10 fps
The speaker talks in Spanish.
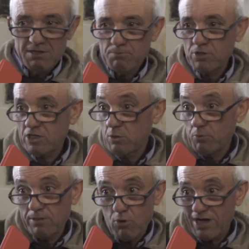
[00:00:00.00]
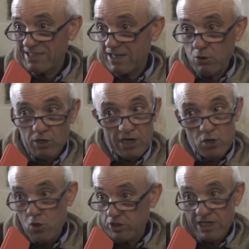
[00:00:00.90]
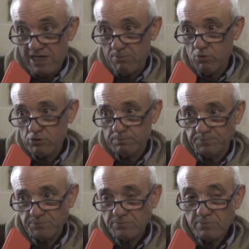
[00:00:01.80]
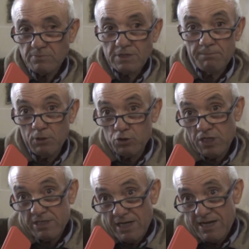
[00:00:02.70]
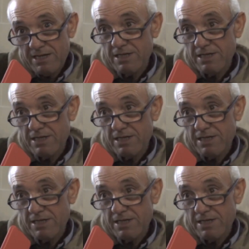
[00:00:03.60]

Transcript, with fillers: porque no podemos gastar lo que no tenemos, pero si está,